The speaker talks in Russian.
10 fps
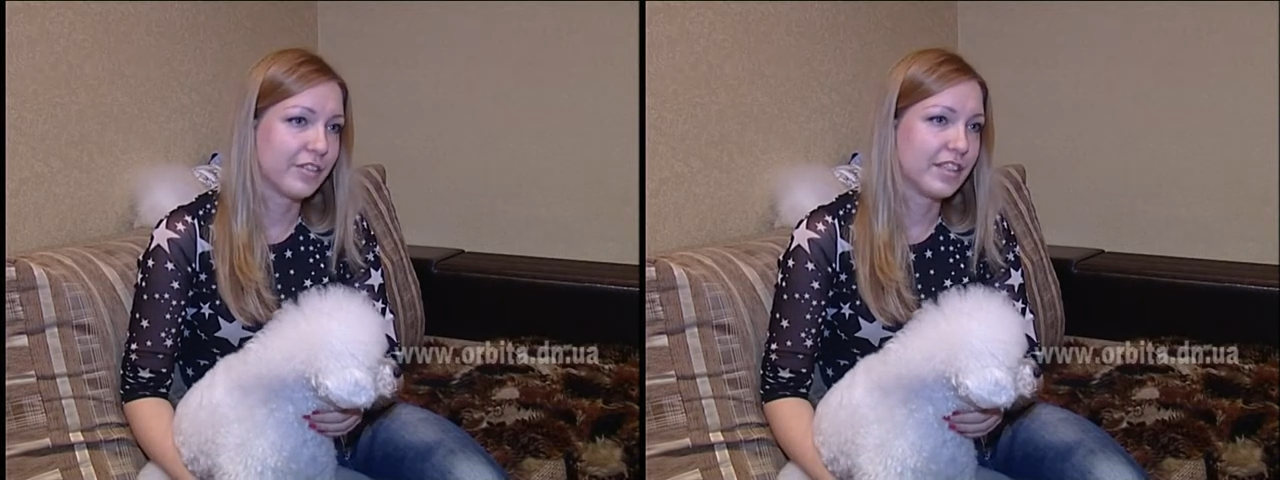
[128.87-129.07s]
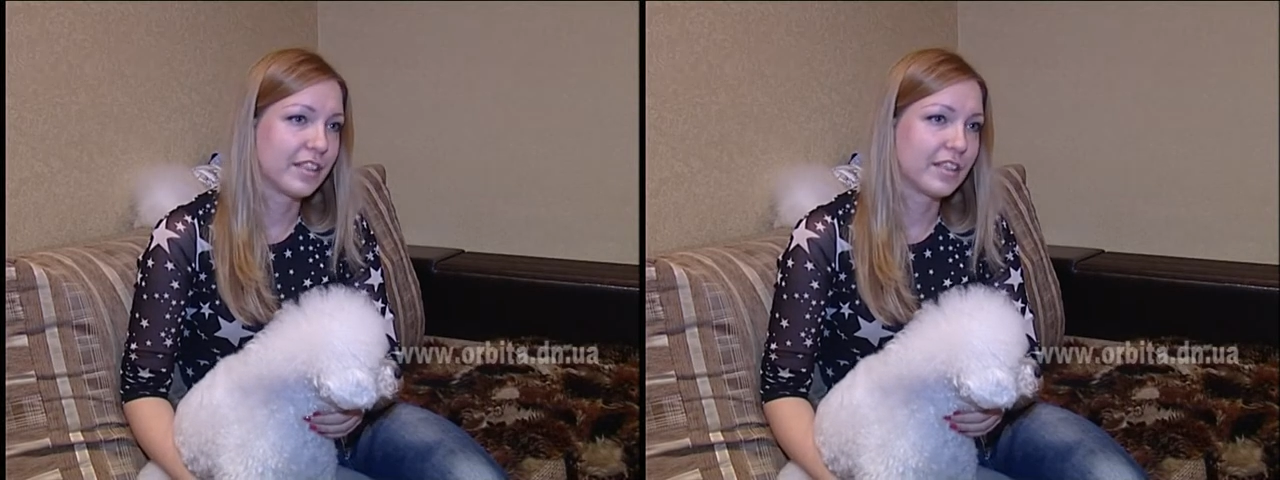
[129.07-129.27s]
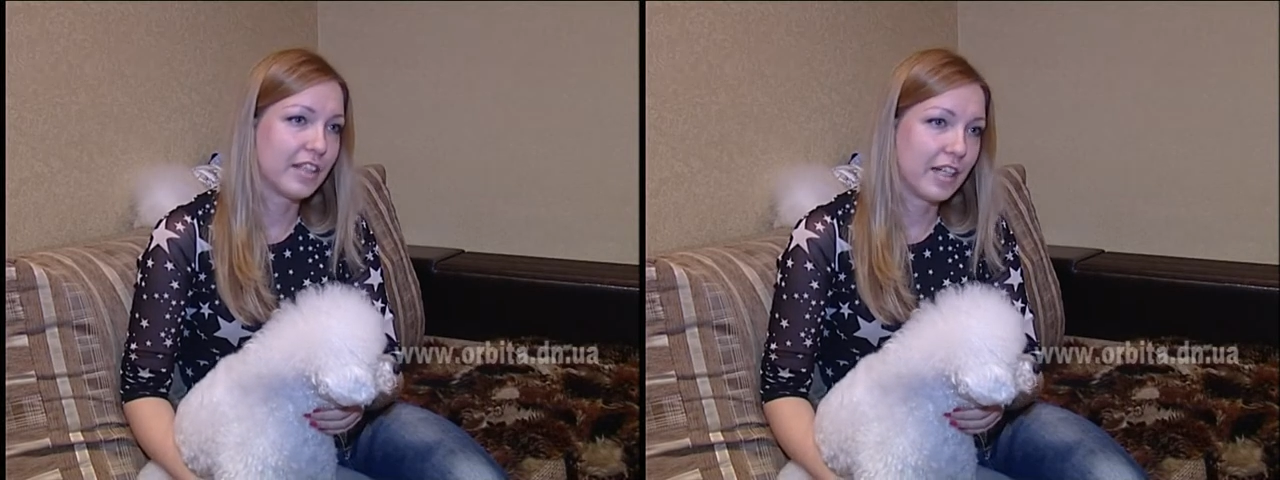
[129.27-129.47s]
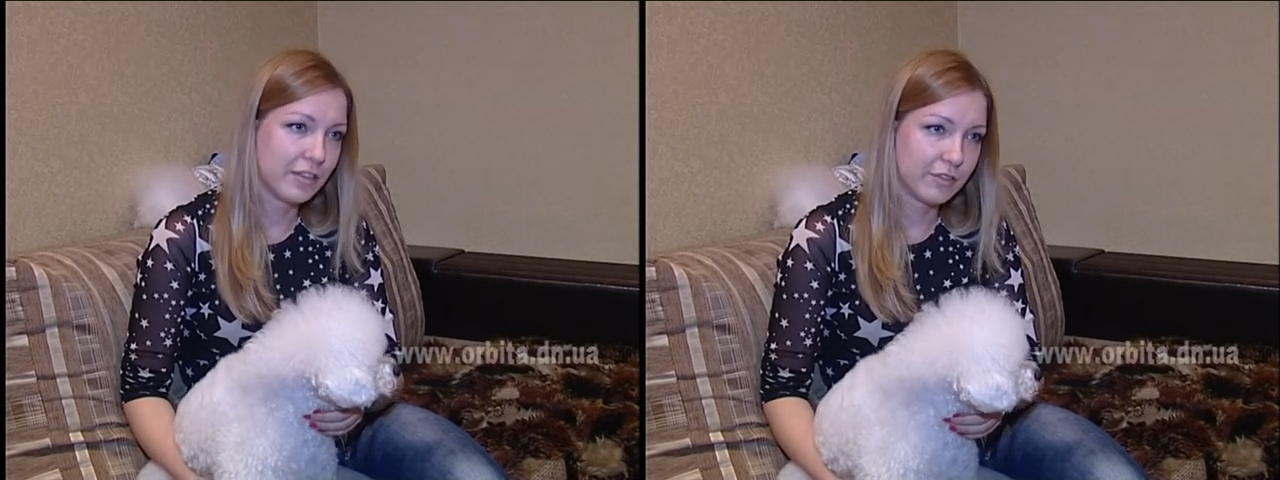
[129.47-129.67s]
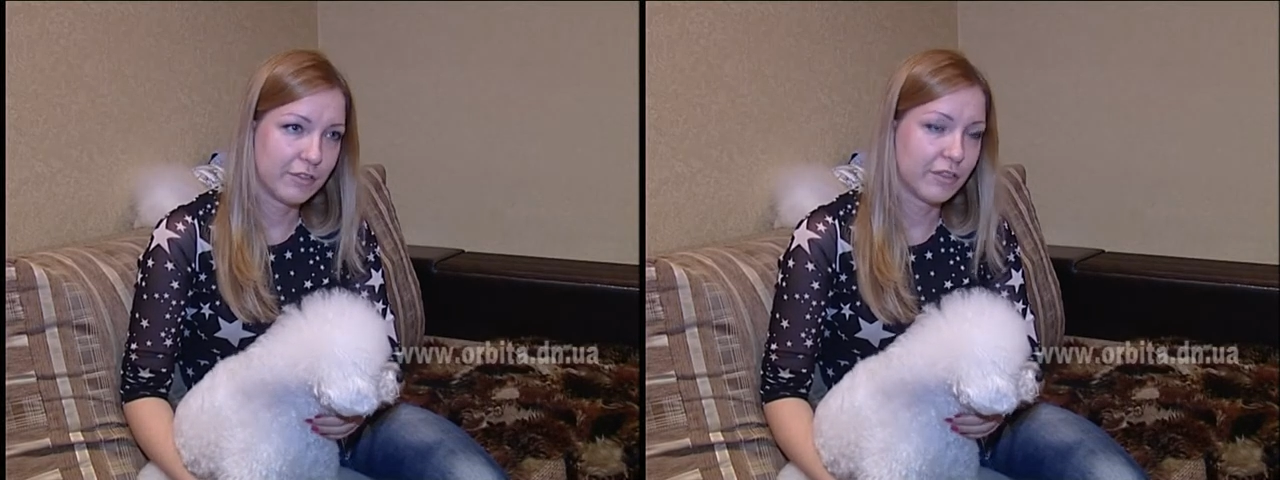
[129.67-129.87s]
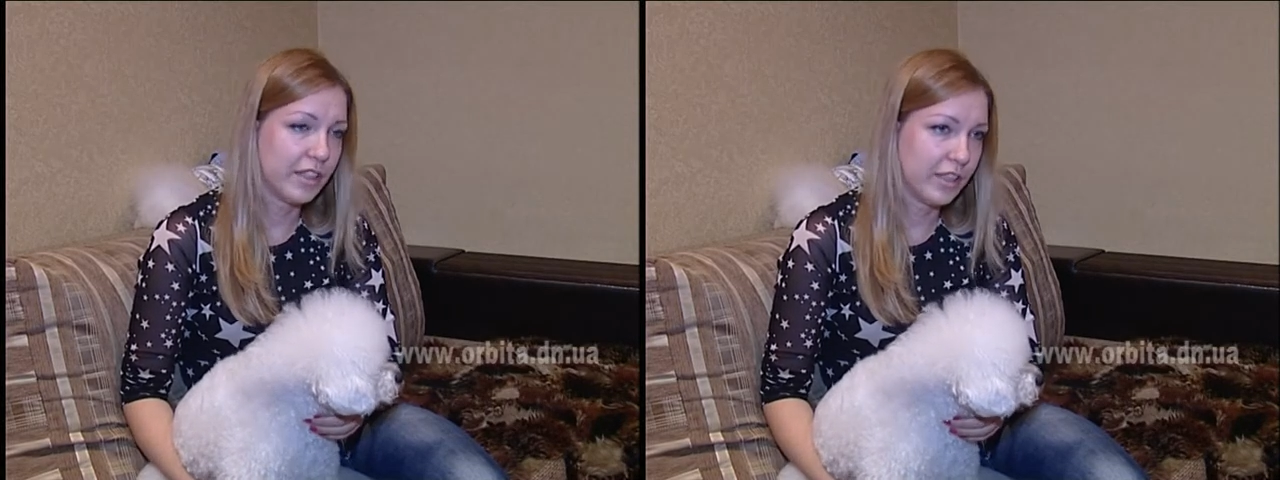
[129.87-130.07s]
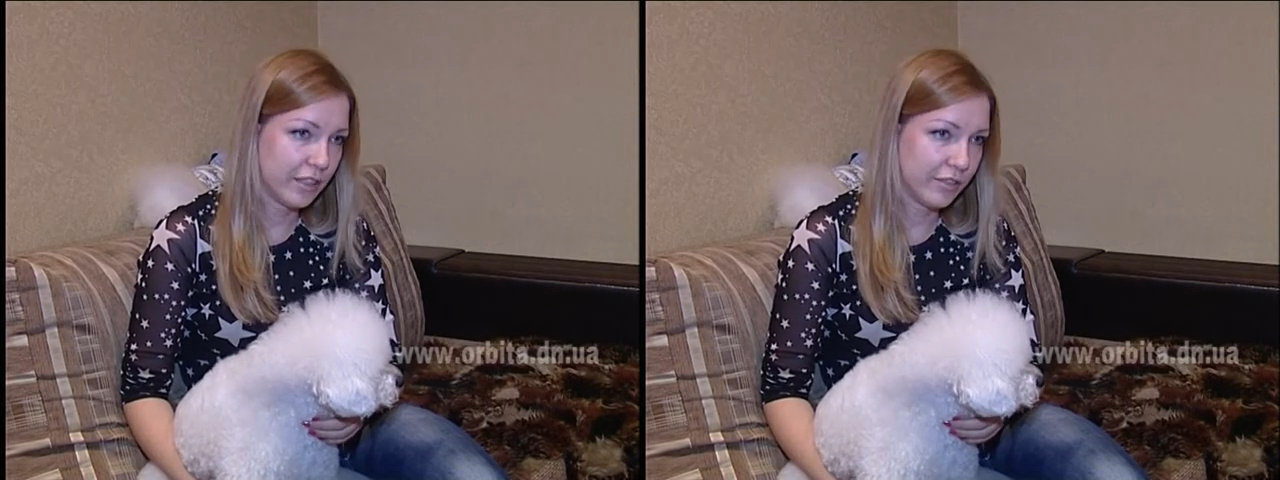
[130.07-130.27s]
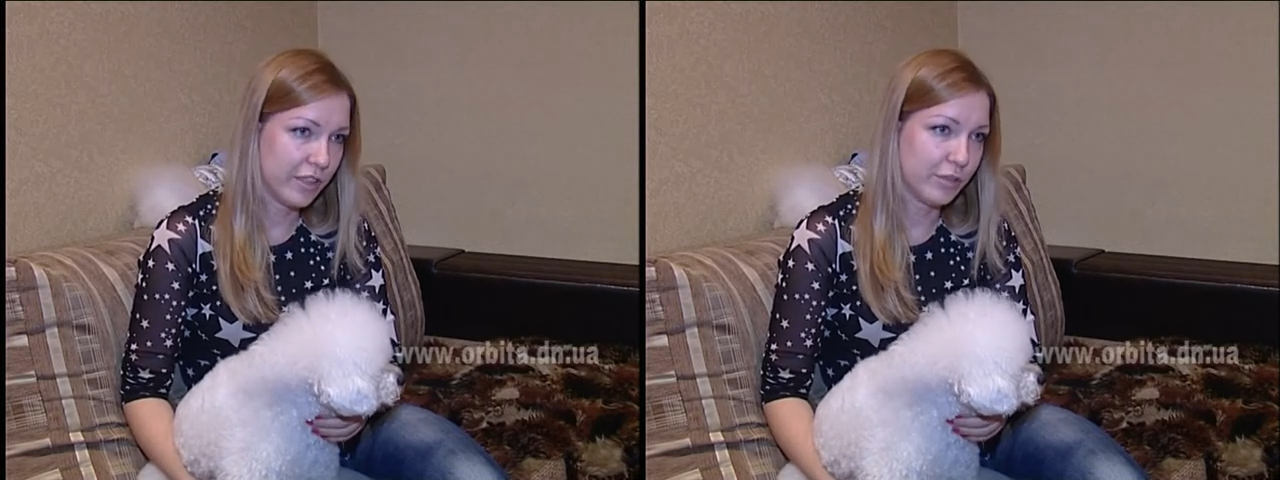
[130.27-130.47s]
всегда
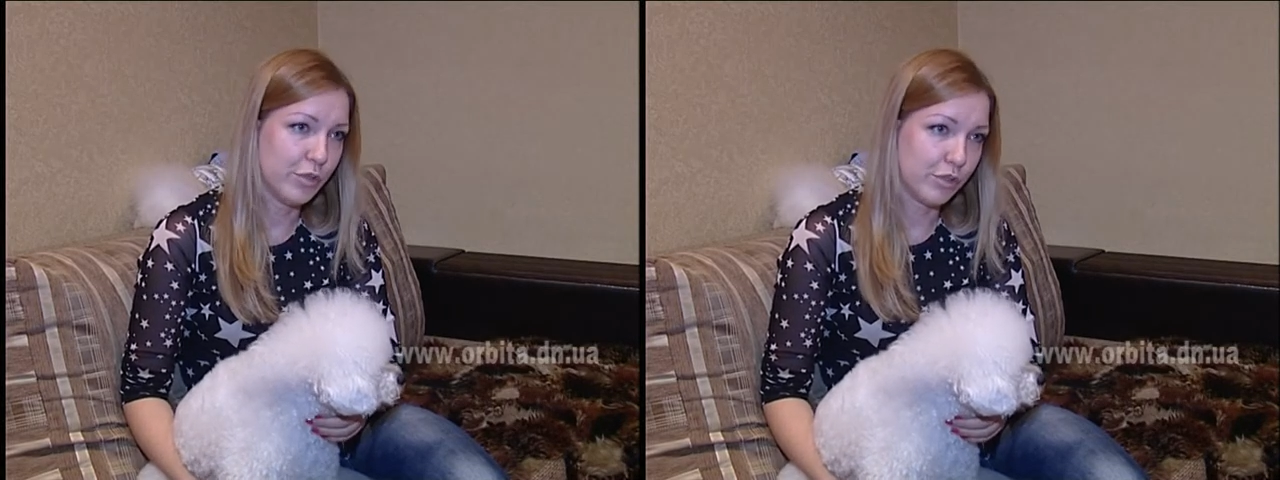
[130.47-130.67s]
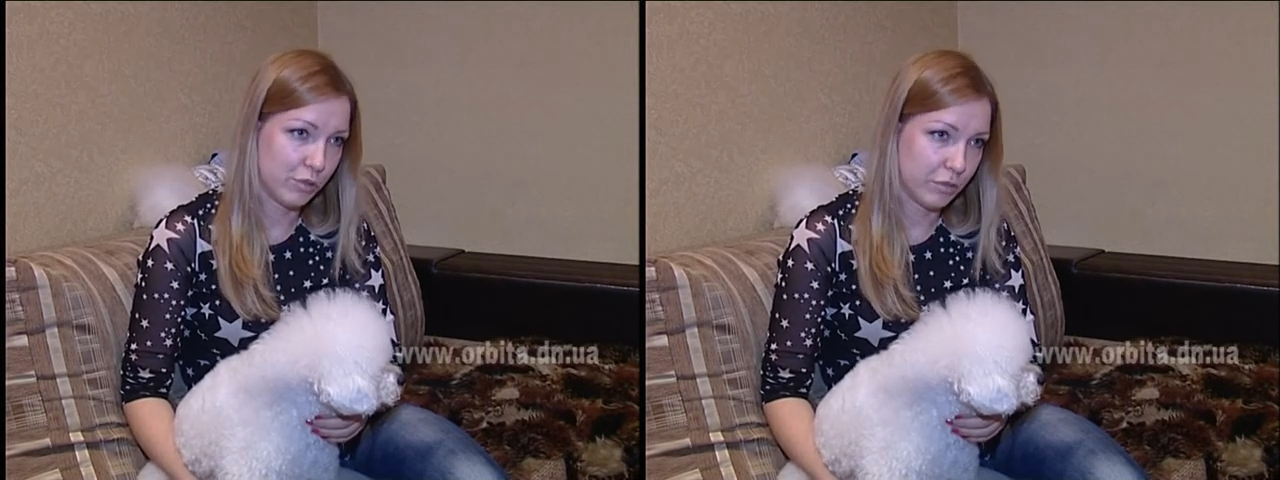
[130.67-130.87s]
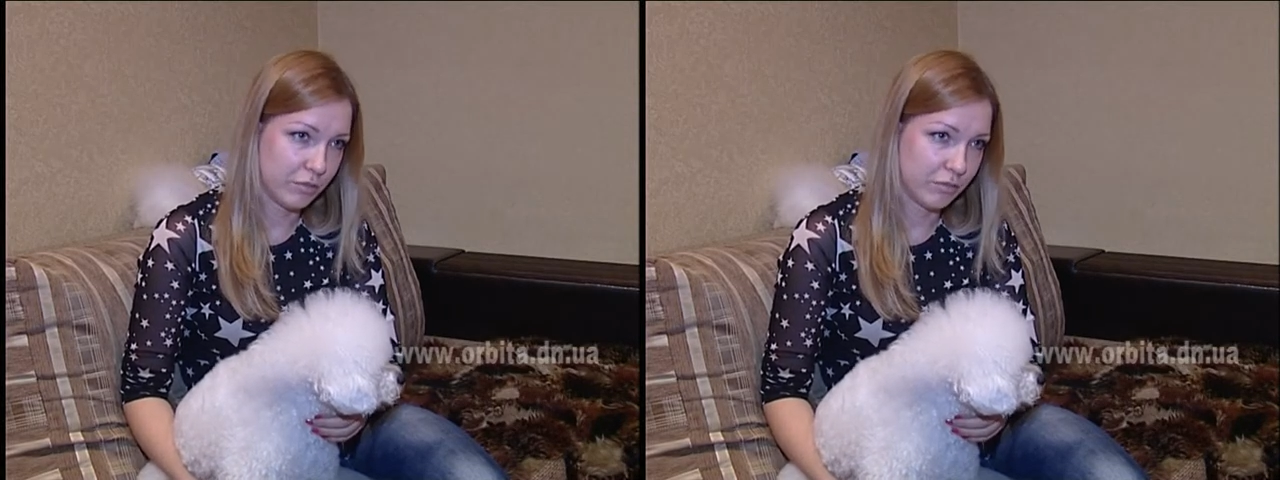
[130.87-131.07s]
выигрывает бешон.